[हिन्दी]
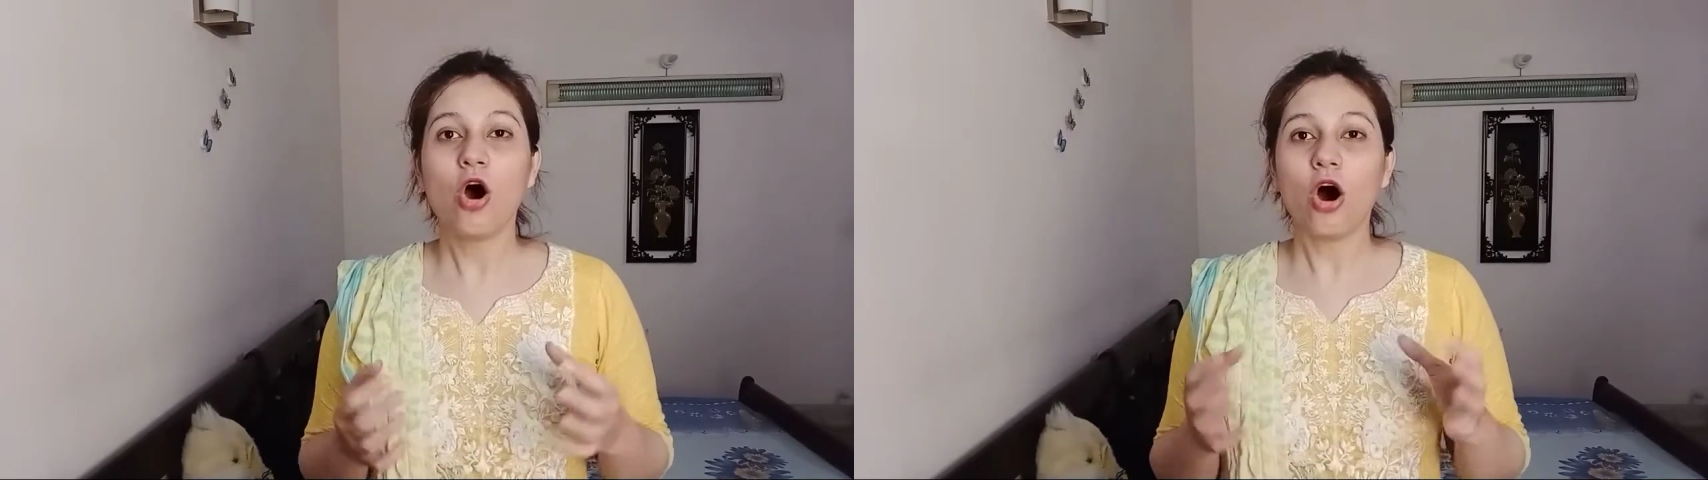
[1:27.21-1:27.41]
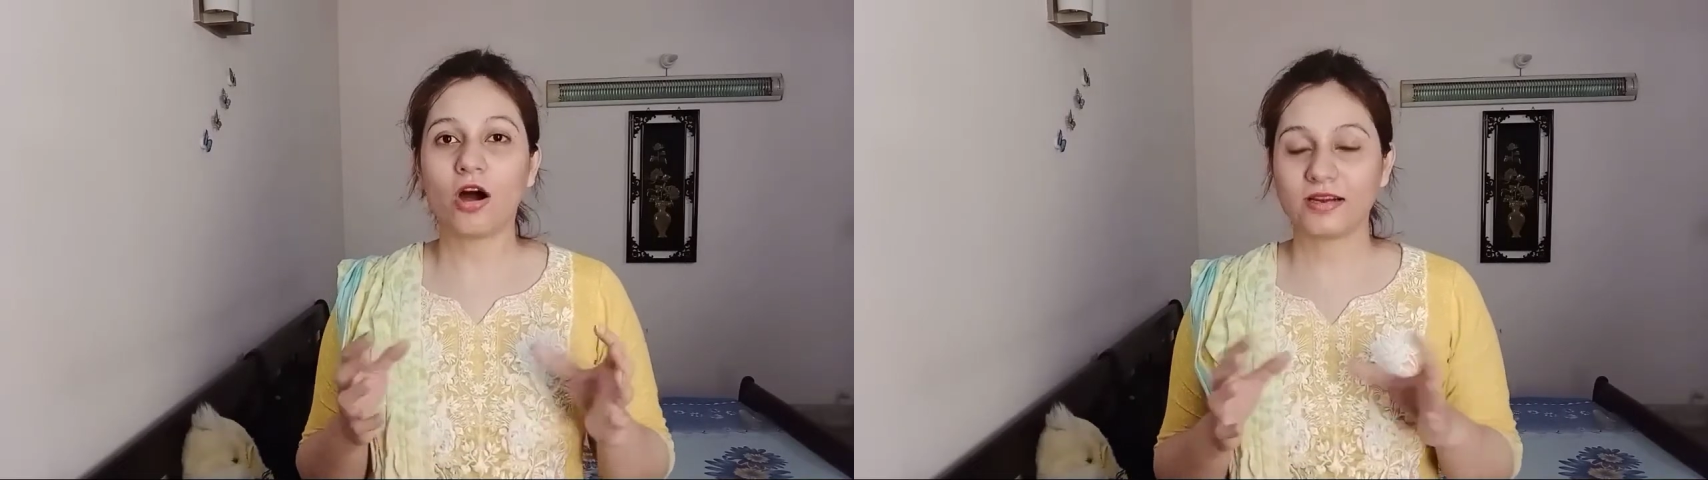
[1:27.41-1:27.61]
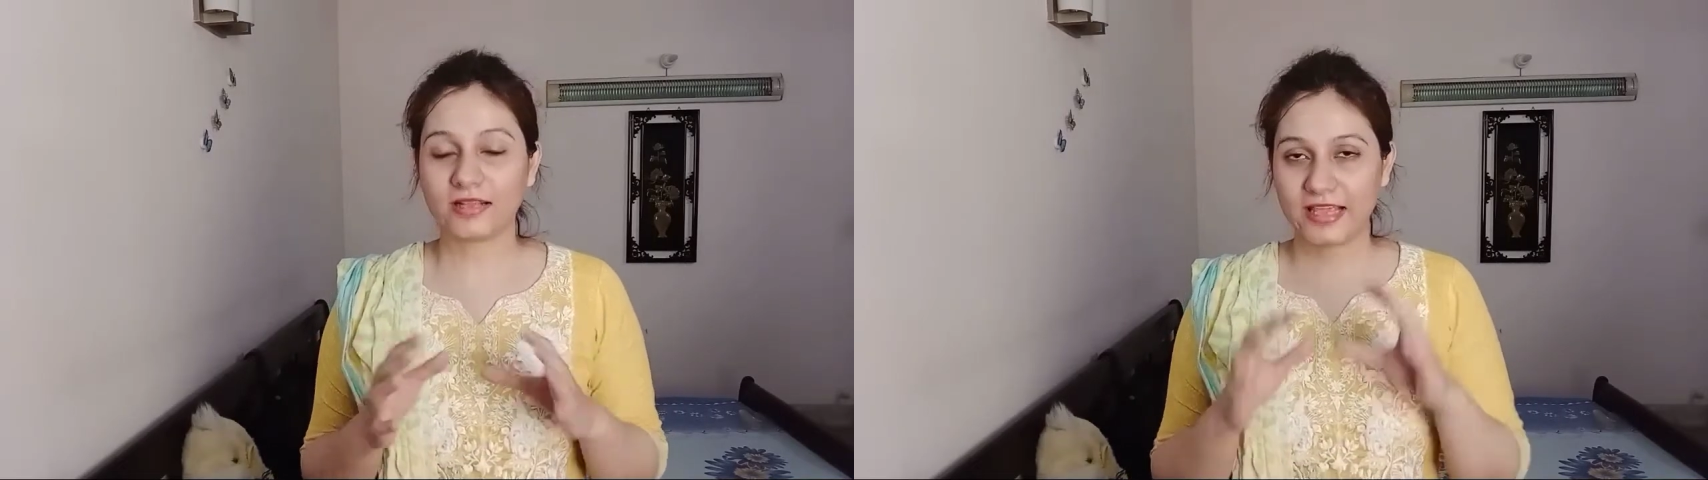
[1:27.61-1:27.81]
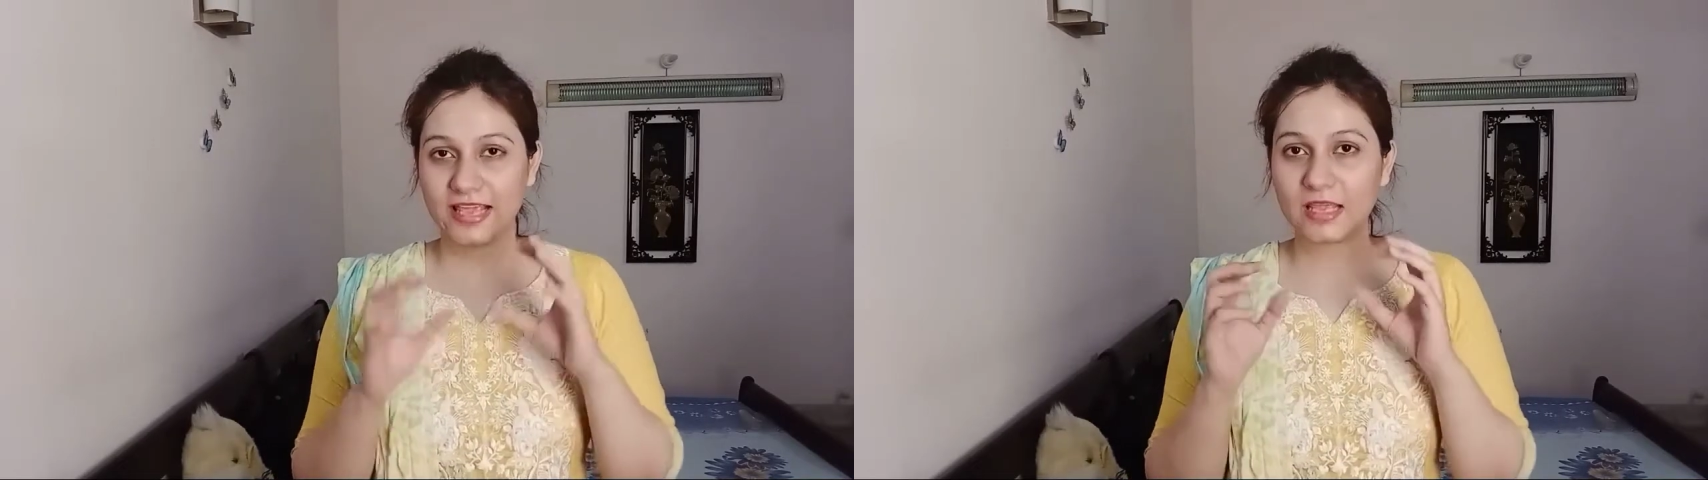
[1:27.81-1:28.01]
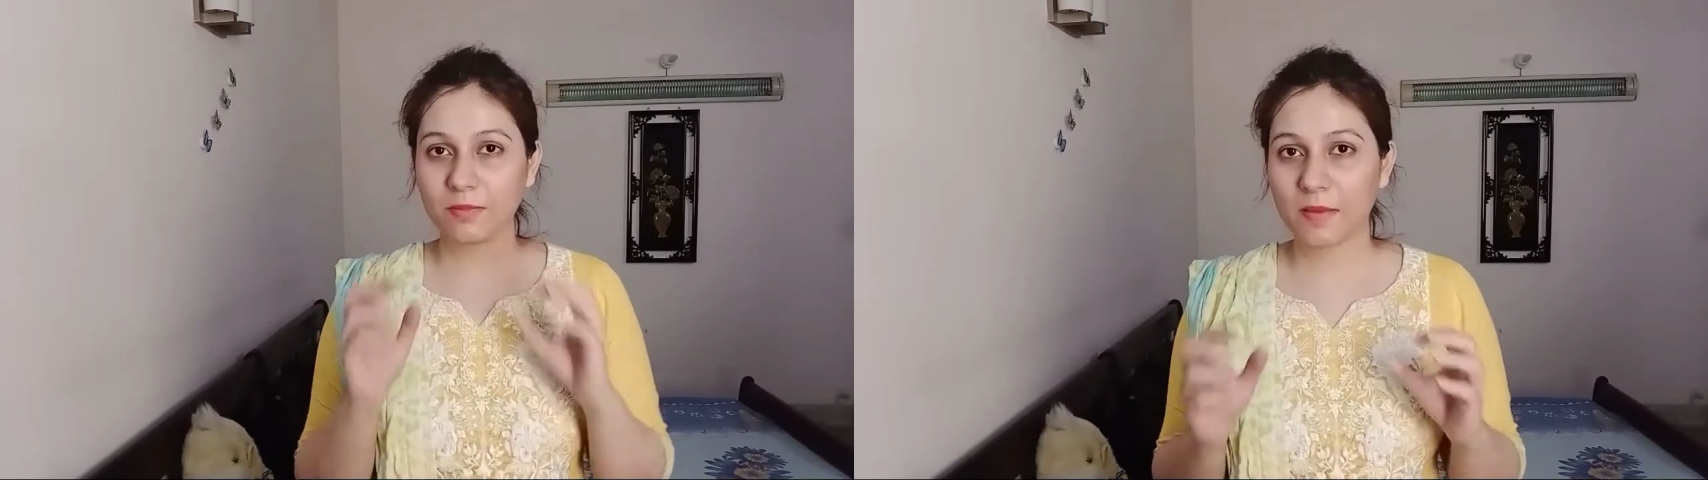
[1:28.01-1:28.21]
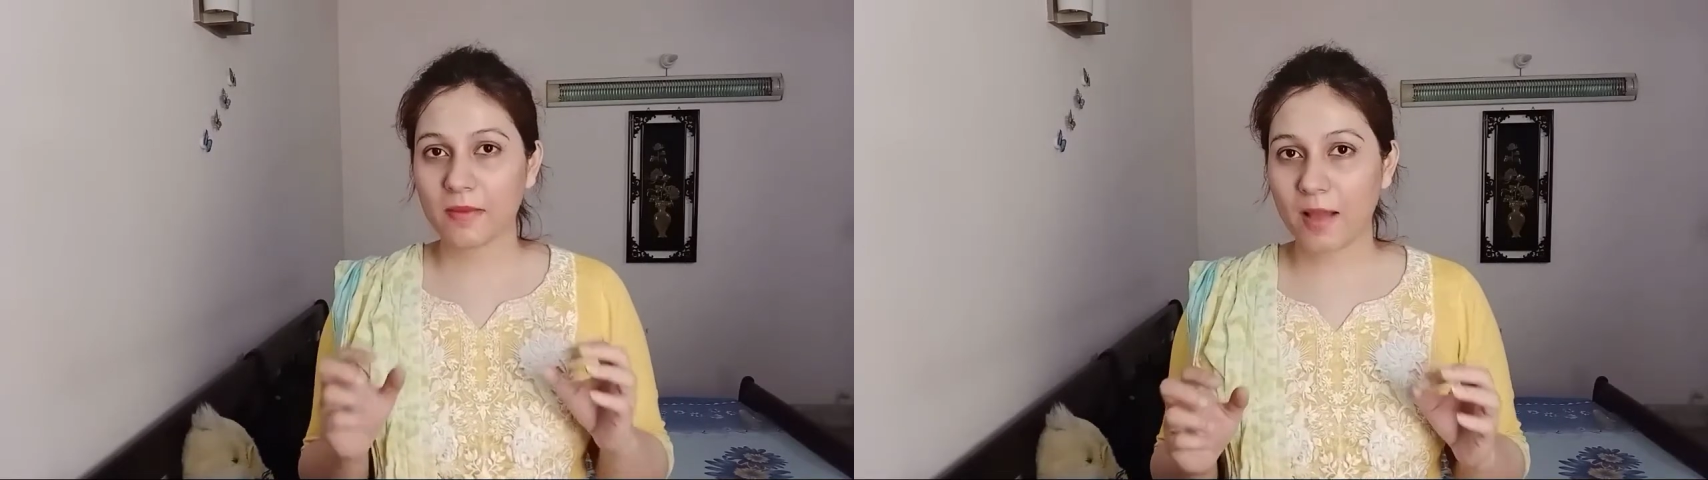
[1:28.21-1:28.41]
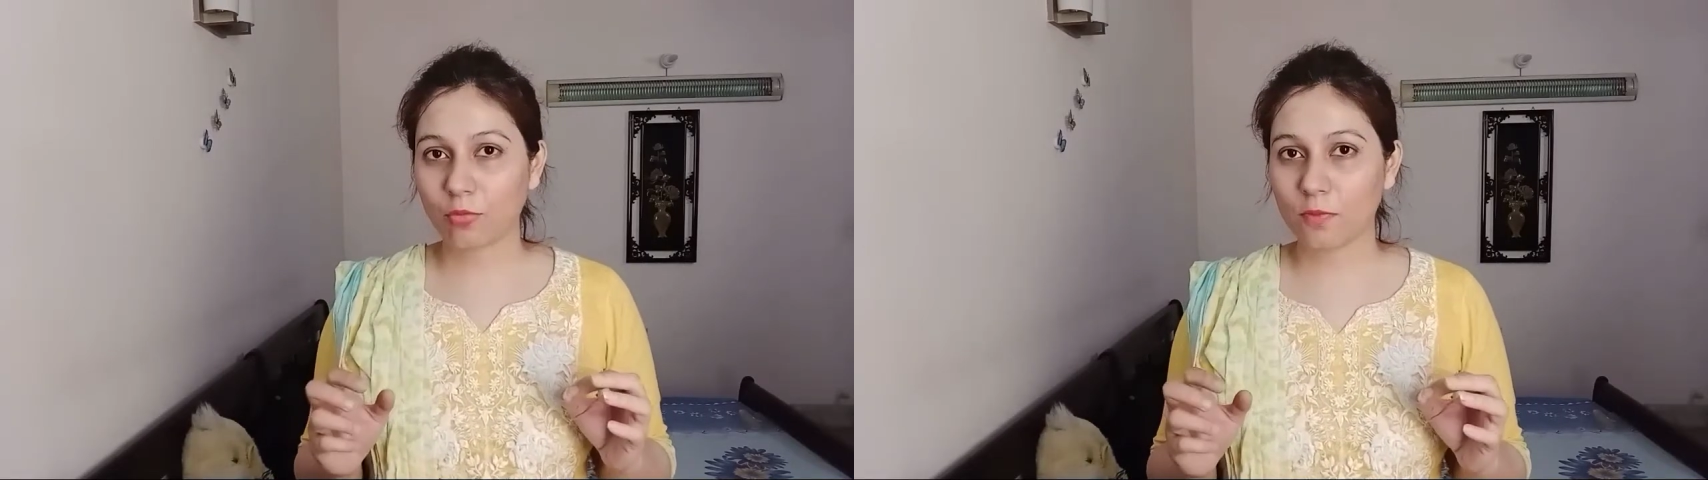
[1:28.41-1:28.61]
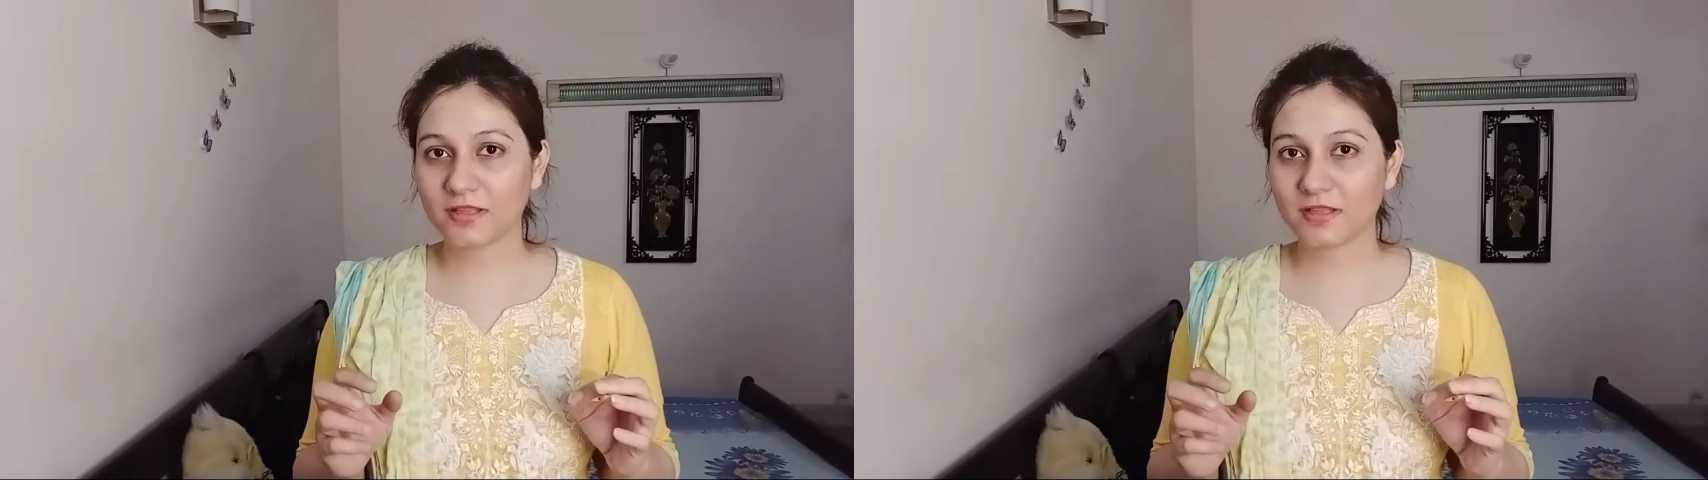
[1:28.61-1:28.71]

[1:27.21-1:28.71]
और एक मैं आपको